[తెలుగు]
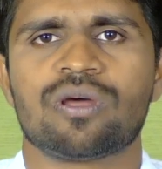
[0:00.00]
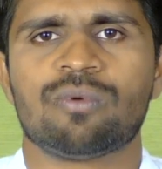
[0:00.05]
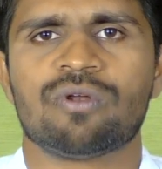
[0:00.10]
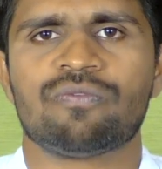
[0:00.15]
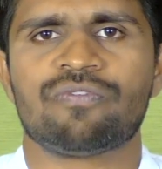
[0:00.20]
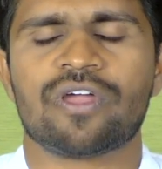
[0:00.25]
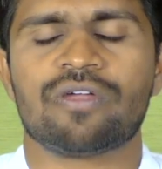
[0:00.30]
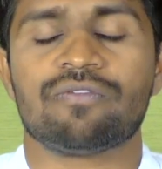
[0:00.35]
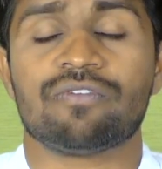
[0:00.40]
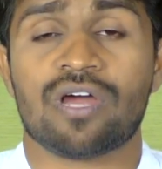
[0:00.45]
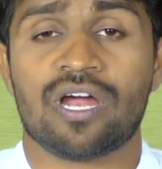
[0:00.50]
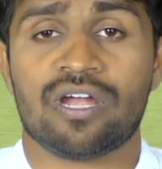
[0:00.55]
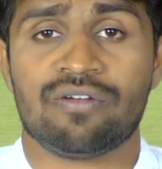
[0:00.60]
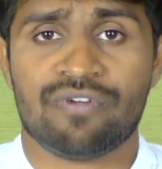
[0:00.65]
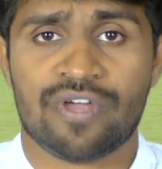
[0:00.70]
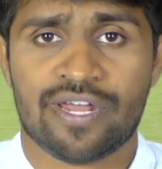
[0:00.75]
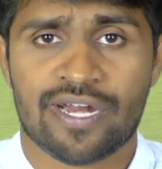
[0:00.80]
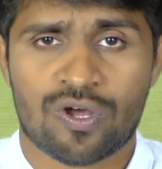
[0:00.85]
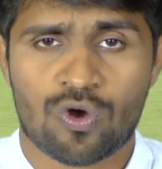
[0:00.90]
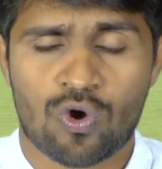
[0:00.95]
డబల్ ఫైవ్ అండ్
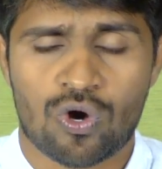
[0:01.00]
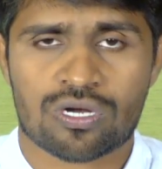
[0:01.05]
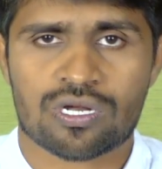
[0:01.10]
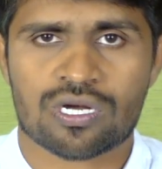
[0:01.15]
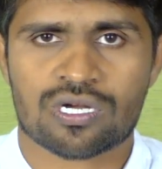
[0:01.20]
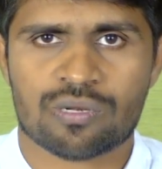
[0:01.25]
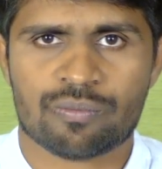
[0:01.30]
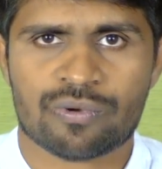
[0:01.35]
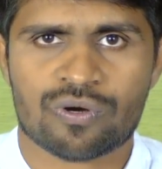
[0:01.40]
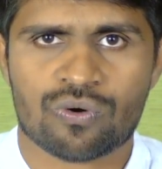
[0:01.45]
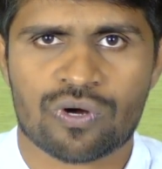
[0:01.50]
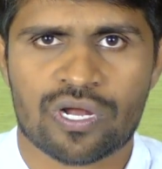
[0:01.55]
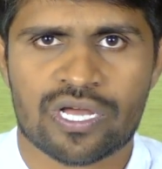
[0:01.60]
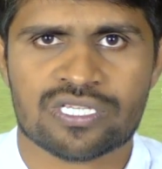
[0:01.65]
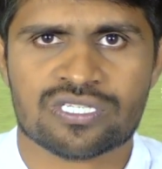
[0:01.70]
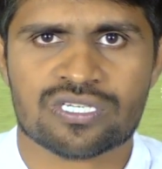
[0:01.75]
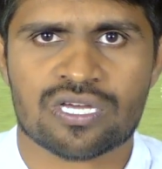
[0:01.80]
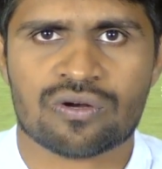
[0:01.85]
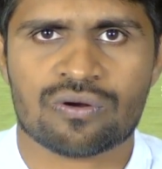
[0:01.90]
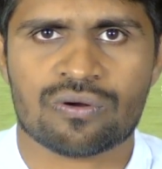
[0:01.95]
వేరే కాంటాక్ట్ నెంబర్ కూడా
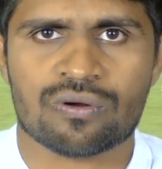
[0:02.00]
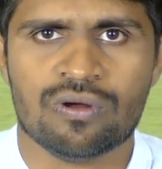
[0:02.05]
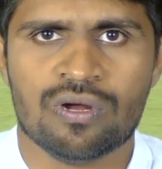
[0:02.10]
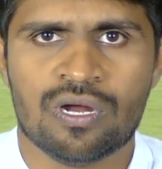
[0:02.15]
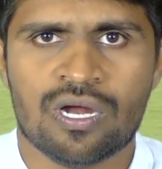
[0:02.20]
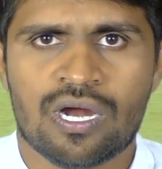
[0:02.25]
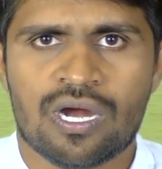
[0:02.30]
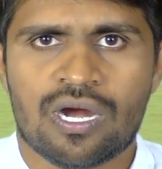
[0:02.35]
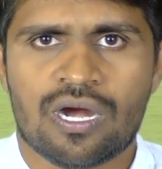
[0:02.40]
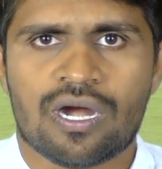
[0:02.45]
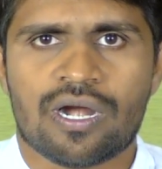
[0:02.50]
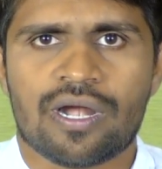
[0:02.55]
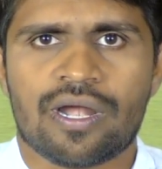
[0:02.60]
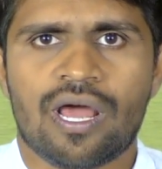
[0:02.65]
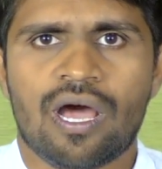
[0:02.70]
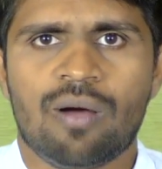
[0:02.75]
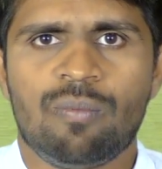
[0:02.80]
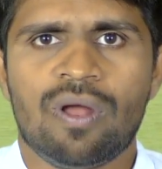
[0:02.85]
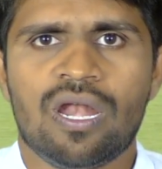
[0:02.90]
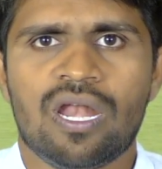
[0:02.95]
ఇచ్చారు
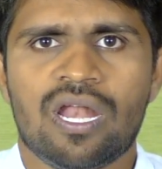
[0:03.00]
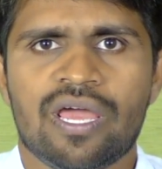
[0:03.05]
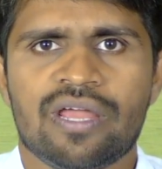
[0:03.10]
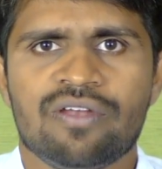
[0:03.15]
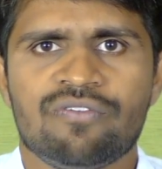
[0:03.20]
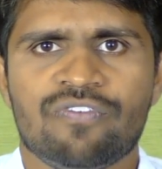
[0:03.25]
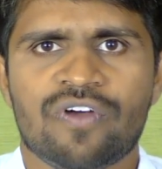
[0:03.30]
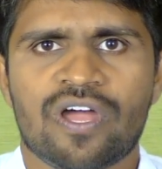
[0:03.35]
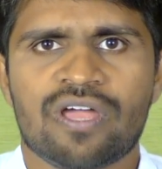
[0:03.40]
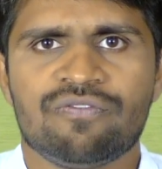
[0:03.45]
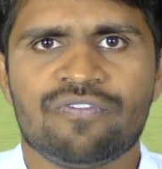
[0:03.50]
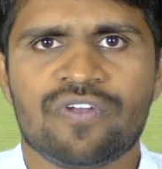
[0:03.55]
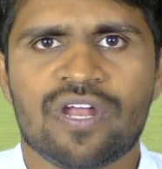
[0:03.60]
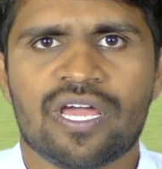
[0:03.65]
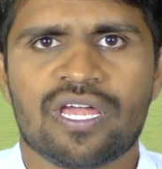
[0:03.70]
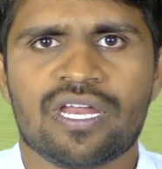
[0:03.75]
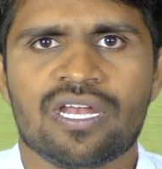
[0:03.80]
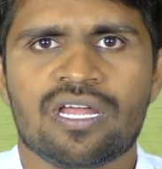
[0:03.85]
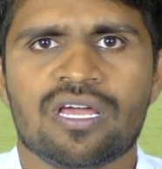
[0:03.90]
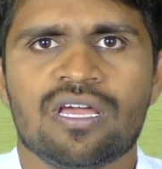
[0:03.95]
డబల్ నైన్ ఫైవ్
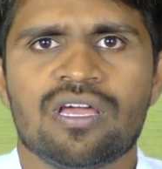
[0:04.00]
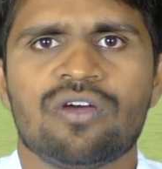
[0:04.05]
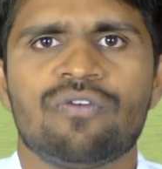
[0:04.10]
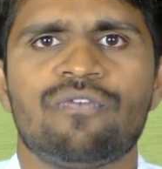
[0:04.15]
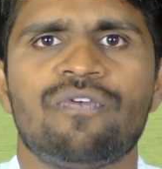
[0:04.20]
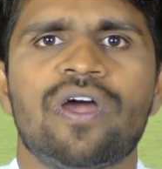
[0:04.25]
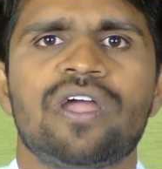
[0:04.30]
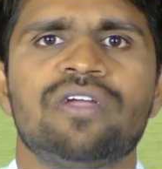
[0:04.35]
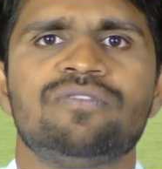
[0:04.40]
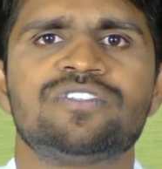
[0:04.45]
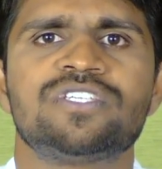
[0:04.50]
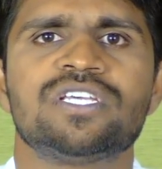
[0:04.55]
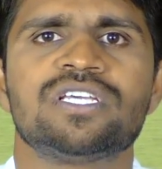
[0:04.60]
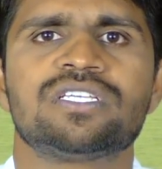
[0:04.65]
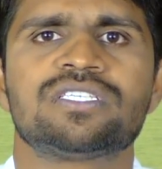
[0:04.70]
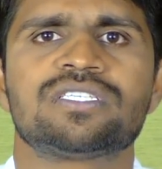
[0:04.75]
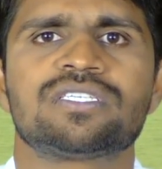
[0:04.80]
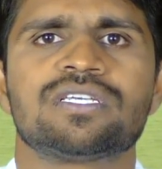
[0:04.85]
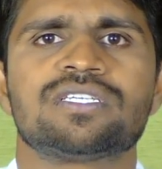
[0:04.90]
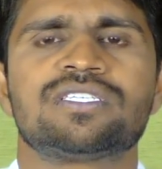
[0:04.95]
నైన్ ఫైవ్
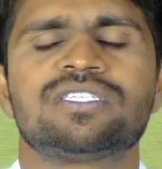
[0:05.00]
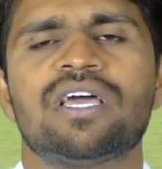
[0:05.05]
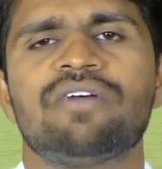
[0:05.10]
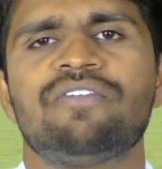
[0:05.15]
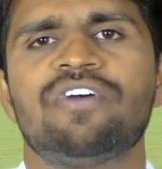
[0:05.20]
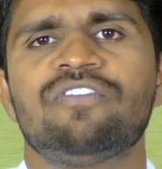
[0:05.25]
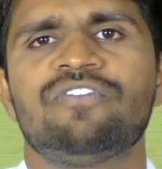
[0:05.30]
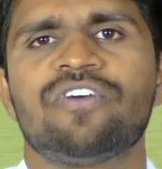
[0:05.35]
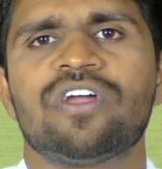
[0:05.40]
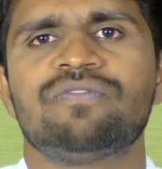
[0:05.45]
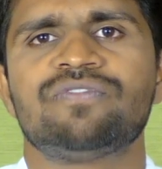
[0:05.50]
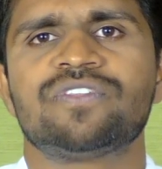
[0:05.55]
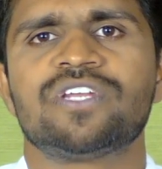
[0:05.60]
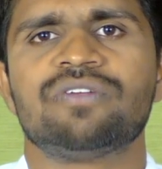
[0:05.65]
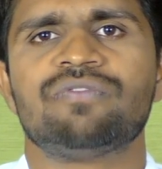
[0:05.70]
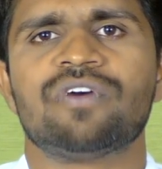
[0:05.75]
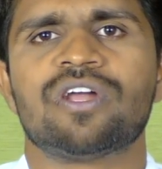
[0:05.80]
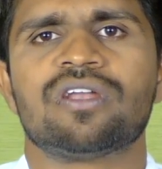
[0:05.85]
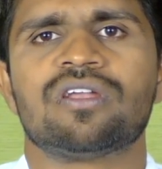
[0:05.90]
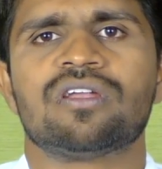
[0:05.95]
సిక్స్ సెవెన్ ఫైవ్ త్రీ
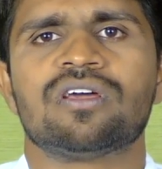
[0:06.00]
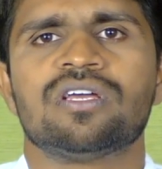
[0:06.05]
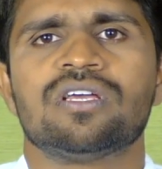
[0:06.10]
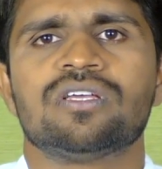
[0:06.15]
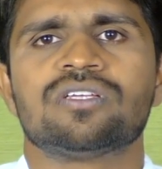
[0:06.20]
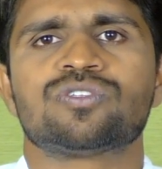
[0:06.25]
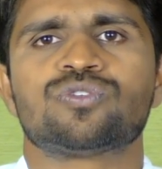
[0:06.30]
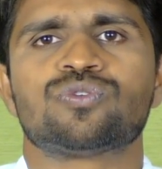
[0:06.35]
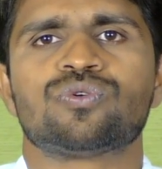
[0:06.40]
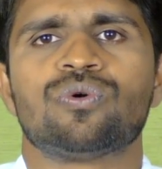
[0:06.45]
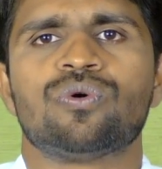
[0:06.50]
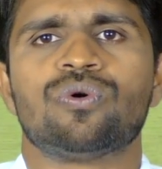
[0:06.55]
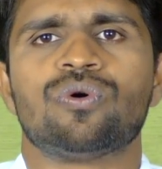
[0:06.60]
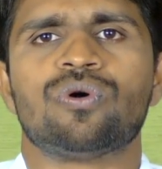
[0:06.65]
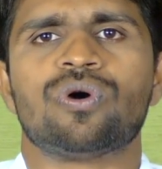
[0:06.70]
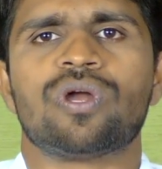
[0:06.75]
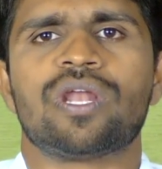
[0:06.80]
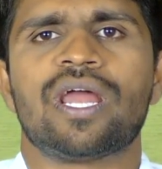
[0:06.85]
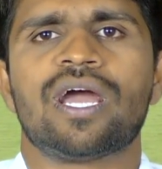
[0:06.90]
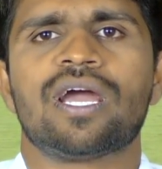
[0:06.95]
వన్ సో
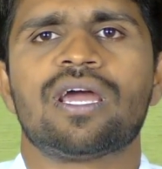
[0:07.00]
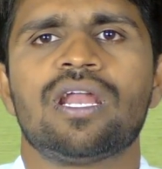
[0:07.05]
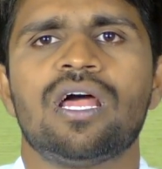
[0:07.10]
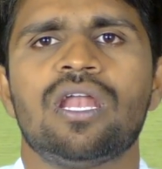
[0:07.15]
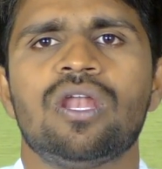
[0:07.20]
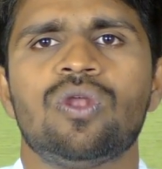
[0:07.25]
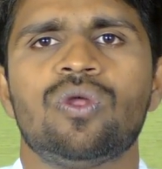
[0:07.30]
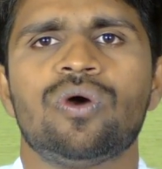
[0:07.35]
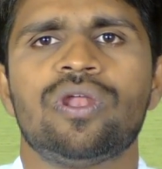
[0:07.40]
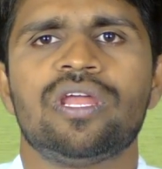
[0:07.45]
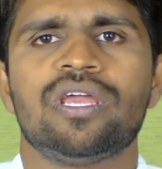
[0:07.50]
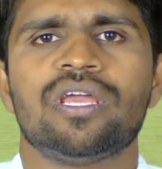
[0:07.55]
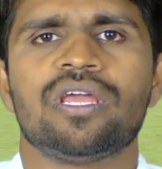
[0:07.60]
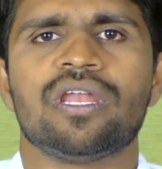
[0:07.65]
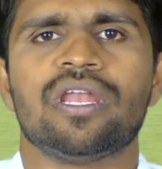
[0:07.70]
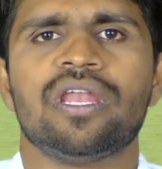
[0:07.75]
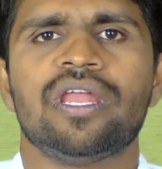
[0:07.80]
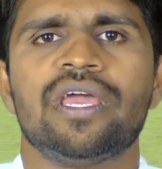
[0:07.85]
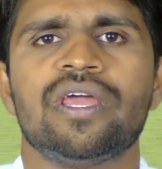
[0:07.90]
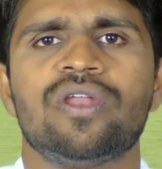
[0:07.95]
నగరాల్లోని
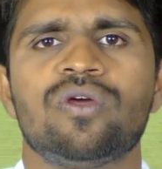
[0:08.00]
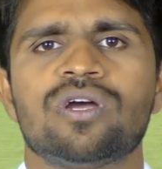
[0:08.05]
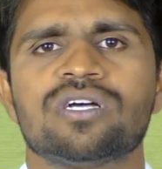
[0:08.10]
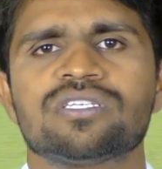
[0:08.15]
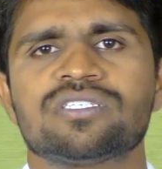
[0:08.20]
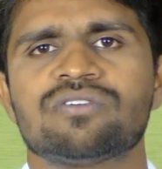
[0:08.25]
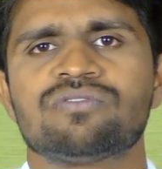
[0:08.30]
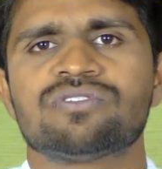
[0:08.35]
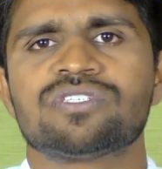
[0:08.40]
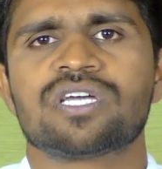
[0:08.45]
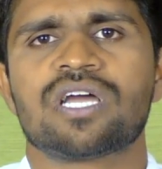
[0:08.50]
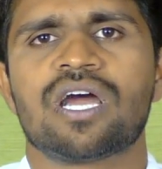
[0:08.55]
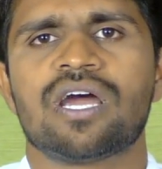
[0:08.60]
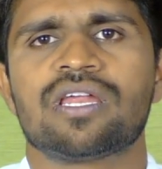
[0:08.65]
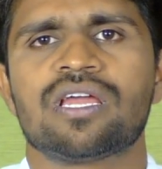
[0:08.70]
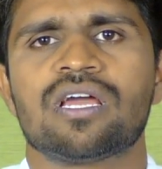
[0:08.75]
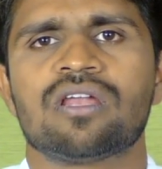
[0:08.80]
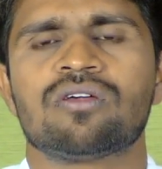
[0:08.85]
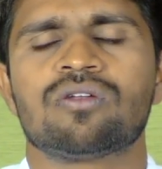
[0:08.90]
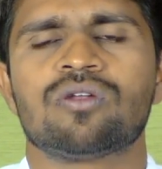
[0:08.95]
నేరుగా సంస్థ
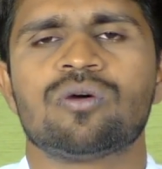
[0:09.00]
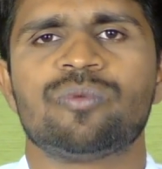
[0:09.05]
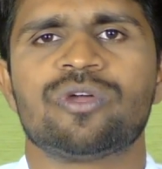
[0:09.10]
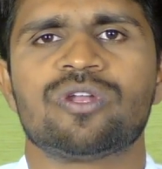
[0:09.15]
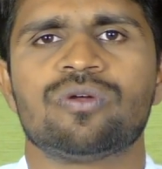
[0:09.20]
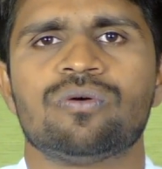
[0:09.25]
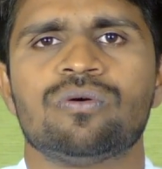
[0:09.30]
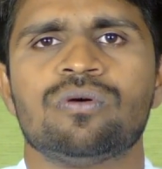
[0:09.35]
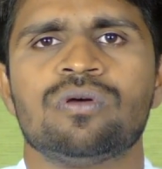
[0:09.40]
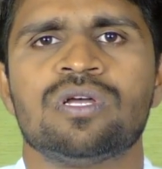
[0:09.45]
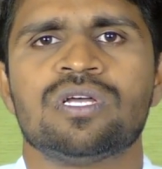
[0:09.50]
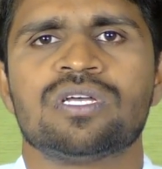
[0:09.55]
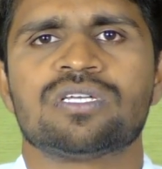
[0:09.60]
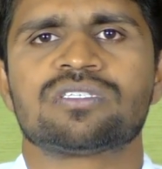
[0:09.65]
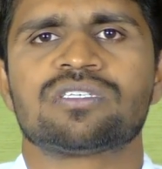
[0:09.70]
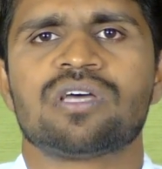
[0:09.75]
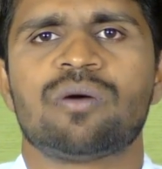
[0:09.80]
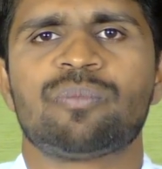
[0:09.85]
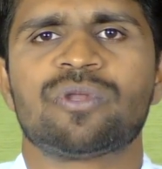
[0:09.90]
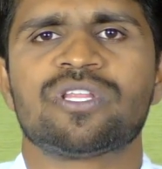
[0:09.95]
కార్యాలయంలో మీరు
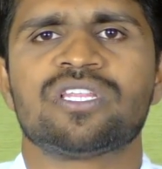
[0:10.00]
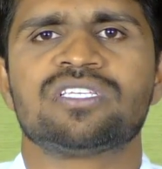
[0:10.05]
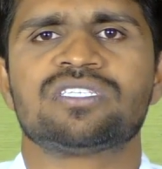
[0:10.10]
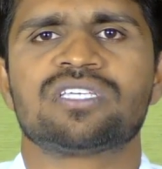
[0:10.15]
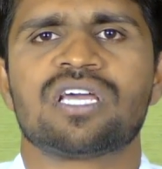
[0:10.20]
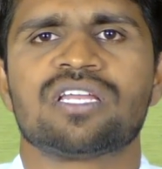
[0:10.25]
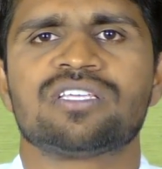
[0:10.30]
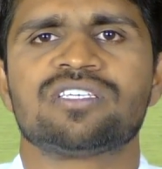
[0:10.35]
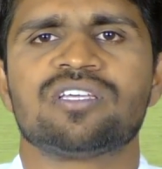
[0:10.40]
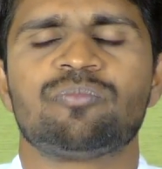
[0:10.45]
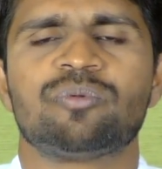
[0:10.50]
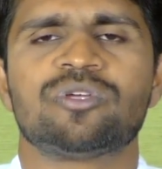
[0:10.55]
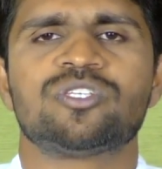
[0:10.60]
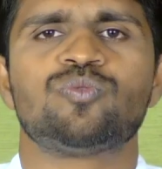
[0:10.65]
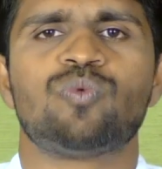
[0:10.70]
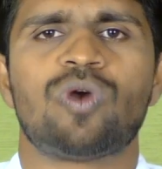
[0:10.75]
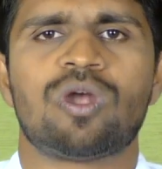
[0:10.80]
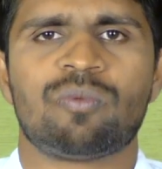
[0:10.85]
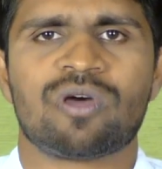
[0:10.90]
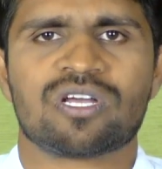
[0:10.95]
సంప్రదించాలని చెప్పేసి
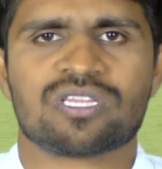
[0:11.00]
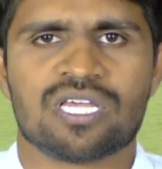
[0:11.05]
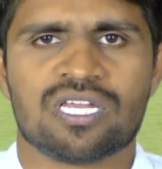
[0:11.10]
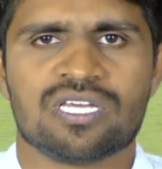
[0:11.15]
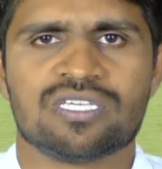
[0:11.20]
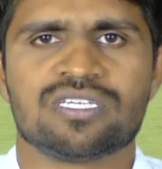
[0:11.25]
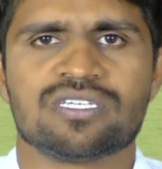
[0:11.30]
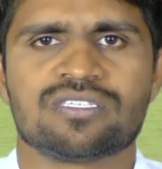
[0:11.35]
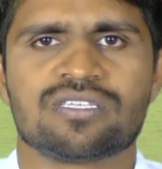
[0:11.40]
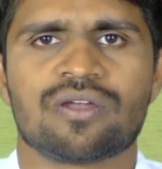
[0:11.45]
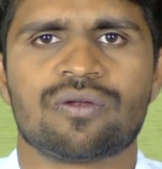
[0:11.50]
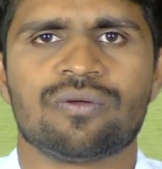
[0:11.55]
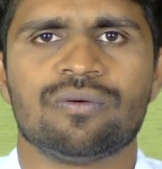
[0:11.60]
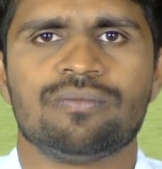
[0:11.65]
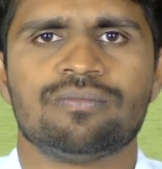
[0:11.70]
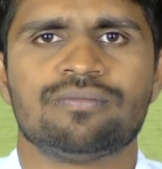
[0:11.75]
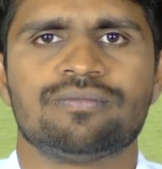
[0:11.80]
వాళ్ళు మాకు తెలియజేశారు